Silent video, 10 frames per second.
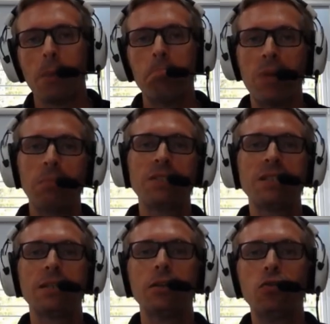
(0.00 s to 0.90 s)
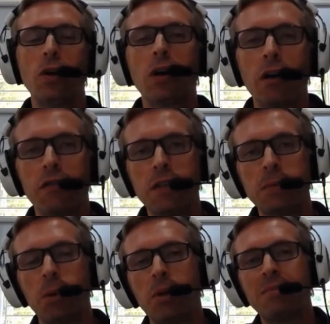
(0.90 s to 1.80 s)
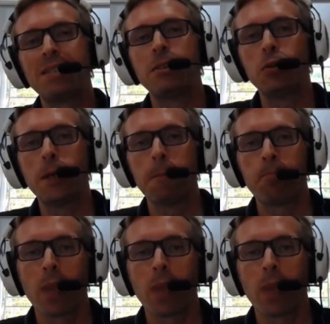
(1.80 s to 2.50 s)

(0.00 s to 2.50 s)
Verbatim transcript: même si tu es nul en graphisme et même si tu es